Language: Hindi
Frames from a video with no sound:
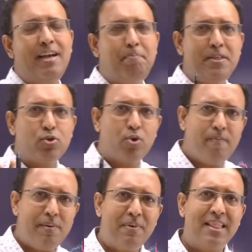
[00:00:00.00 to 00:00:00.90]
एपिसोड
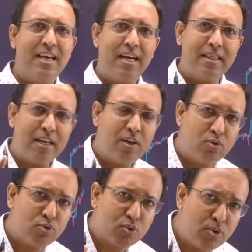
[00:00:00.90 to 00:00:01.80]
में बताया था
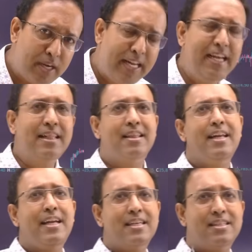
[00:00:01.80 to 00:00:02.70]
उसको ठीक
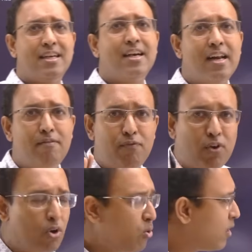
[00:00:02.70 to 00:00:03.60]
तरीके से अगर आप
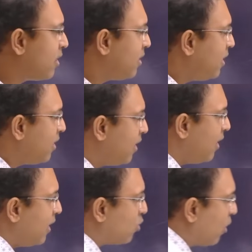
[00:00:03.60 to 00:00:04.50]
फॉलो करते तो